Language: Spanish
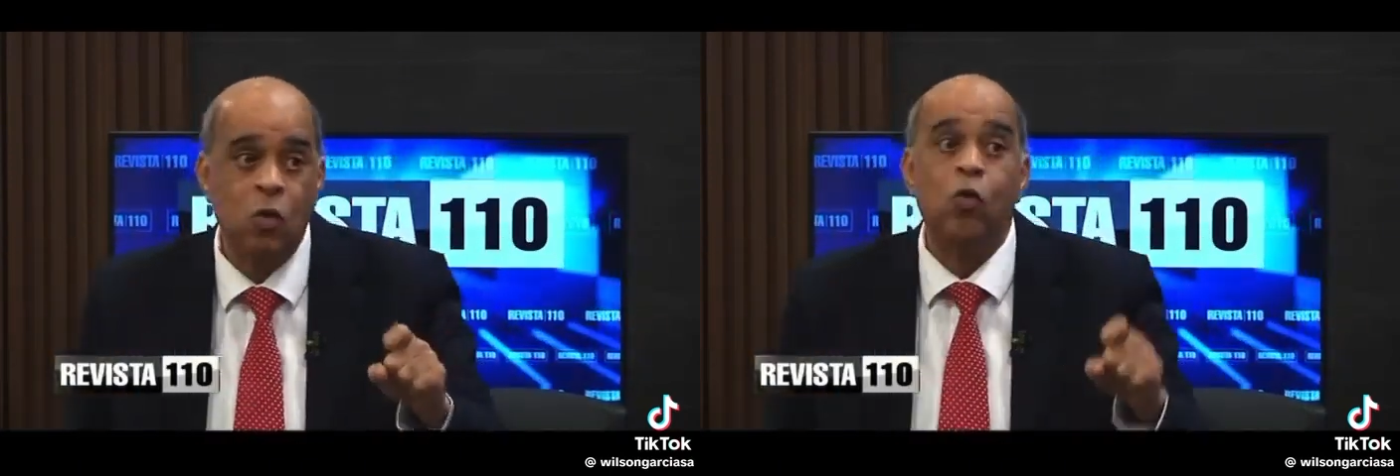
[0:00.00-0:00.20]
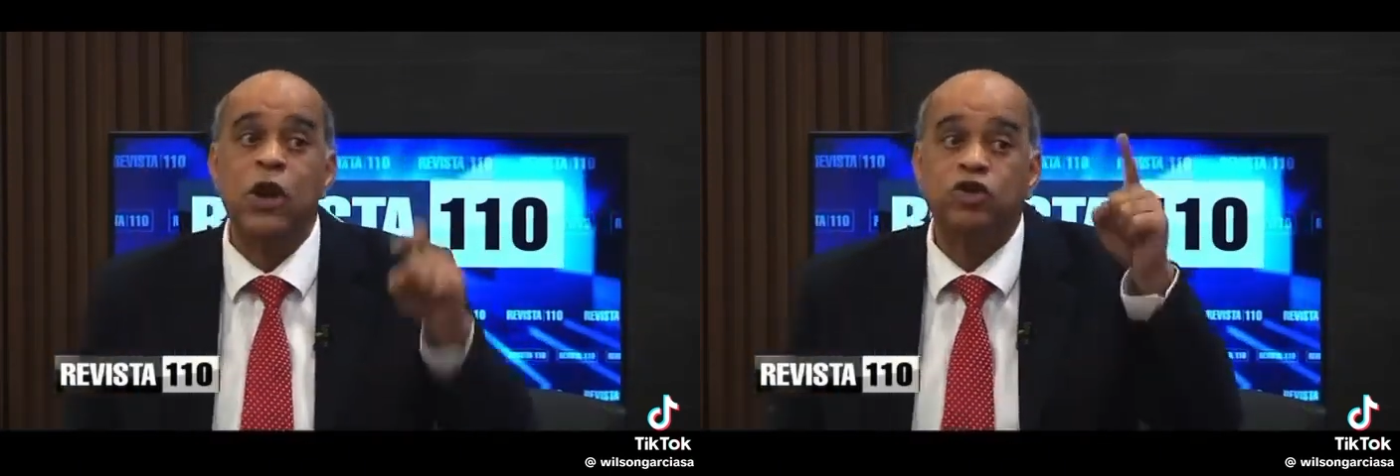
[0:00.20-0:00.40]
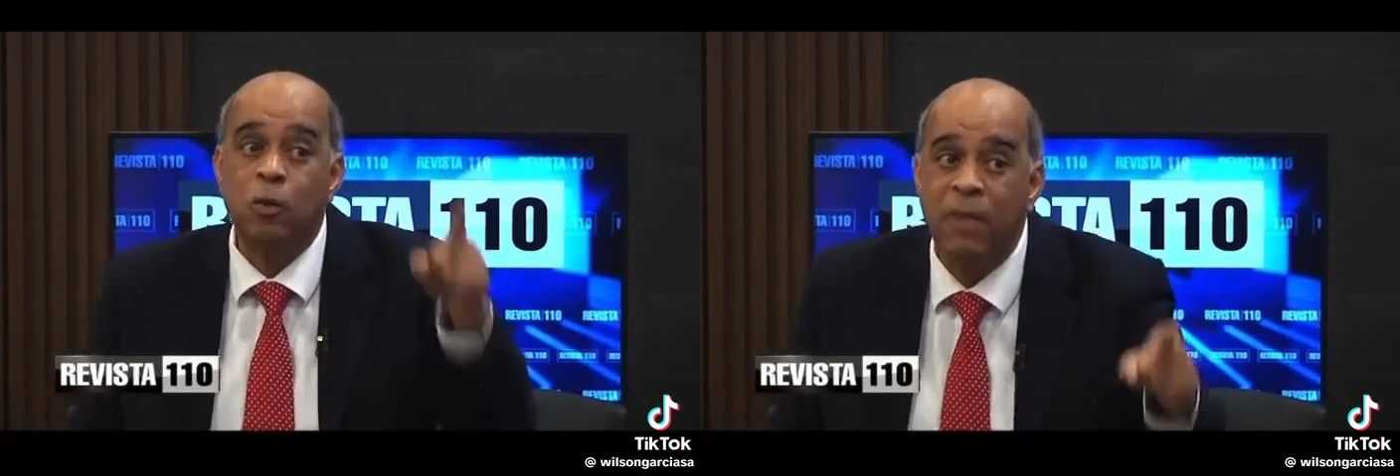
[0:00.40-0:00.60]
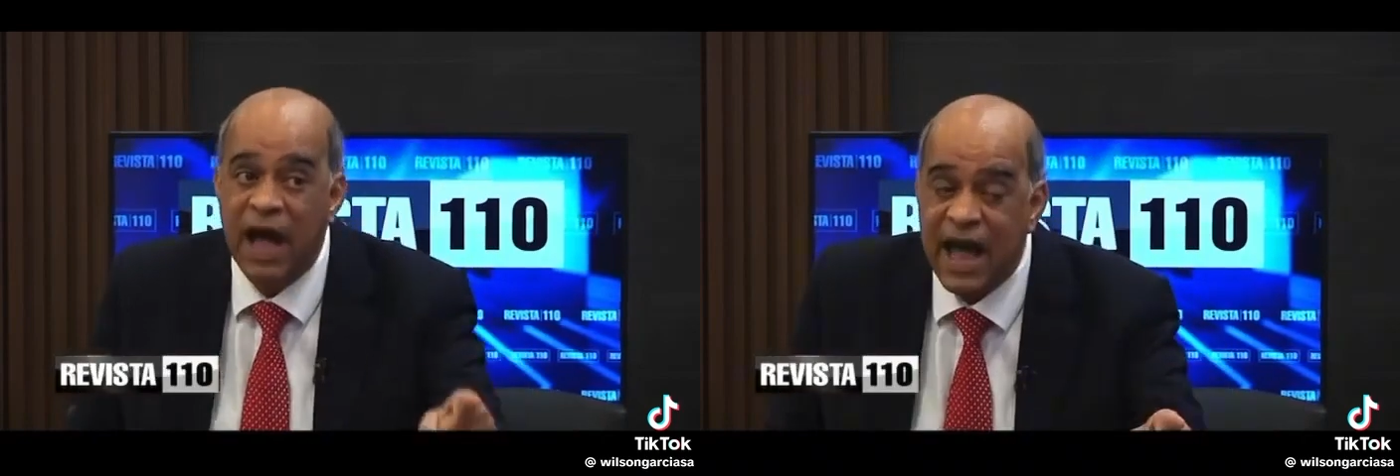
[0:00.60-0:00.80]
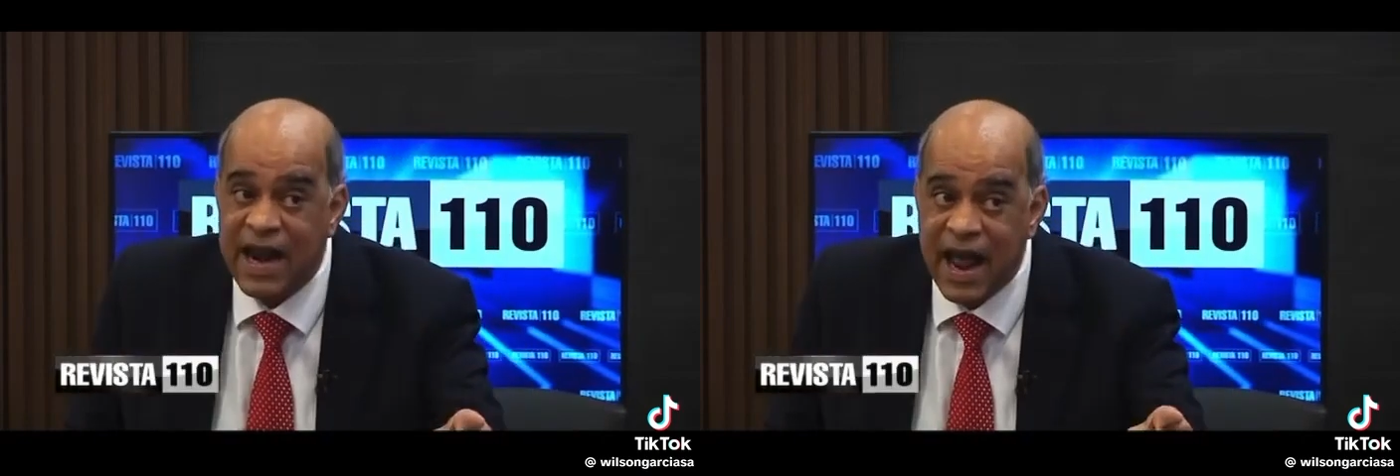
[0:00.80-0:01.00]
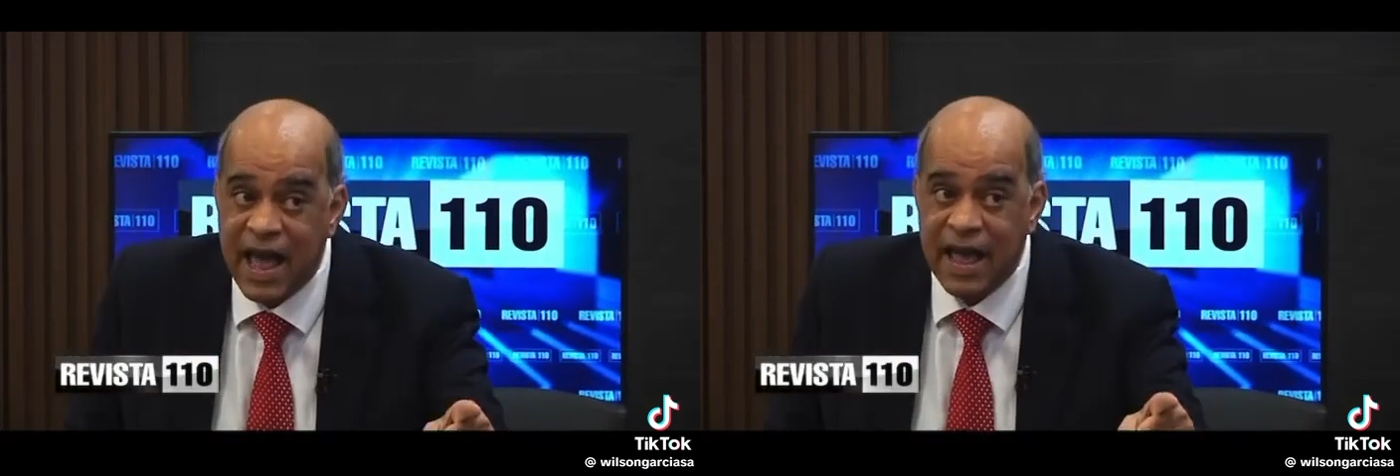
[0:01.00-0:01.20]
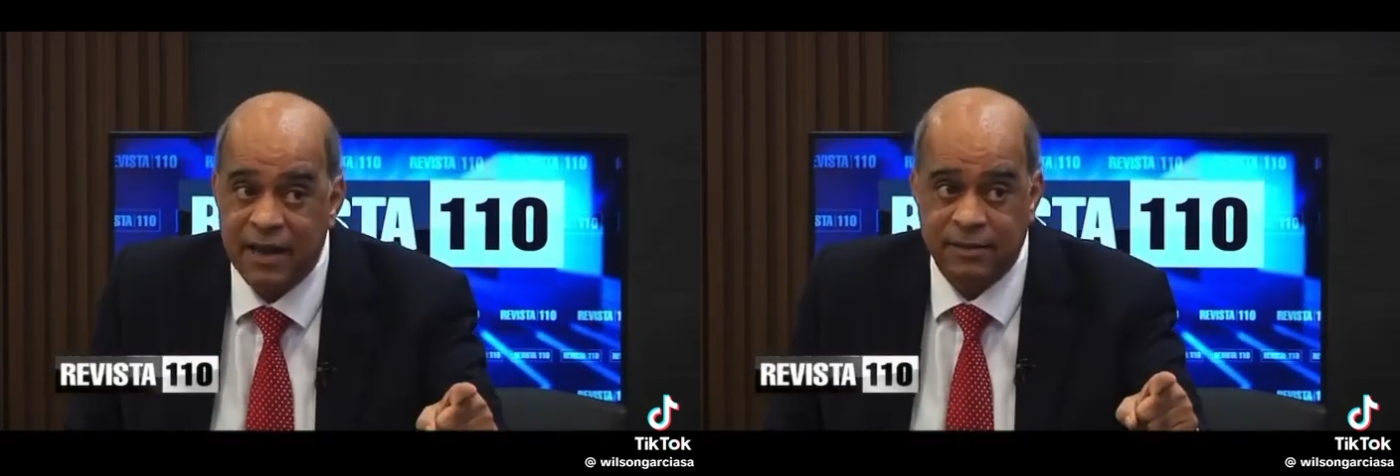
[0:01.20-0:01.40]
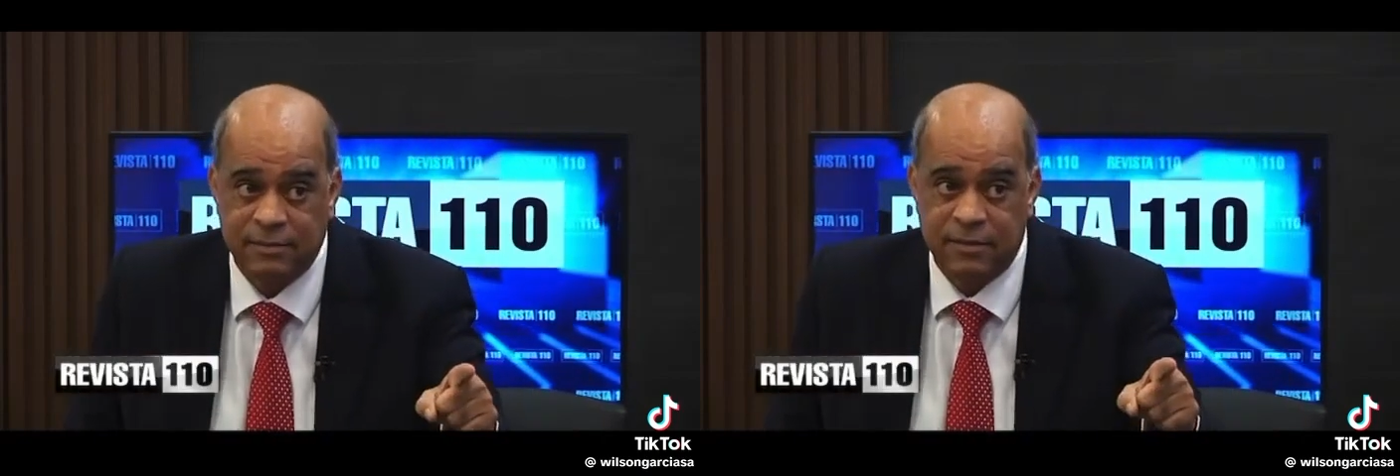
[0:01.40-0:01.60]
Wilson va a
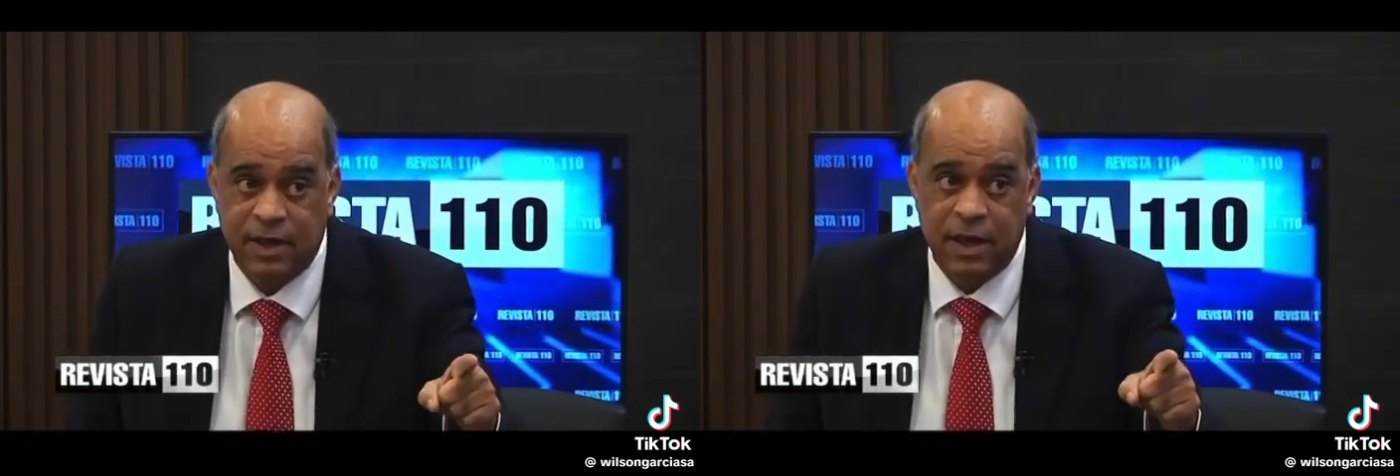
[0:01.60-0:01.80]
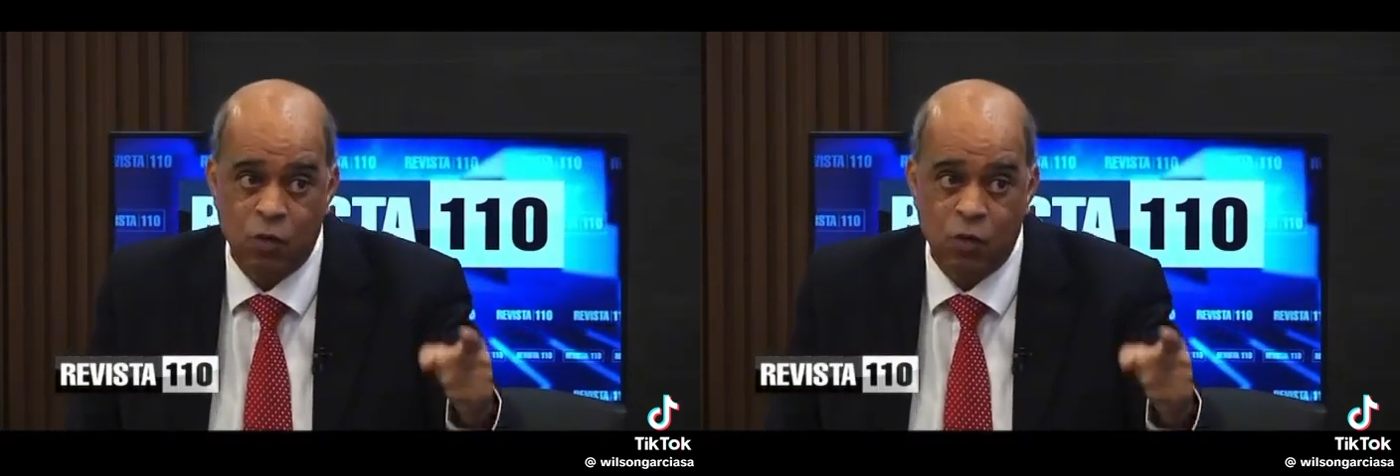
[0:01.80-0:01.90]
ganar,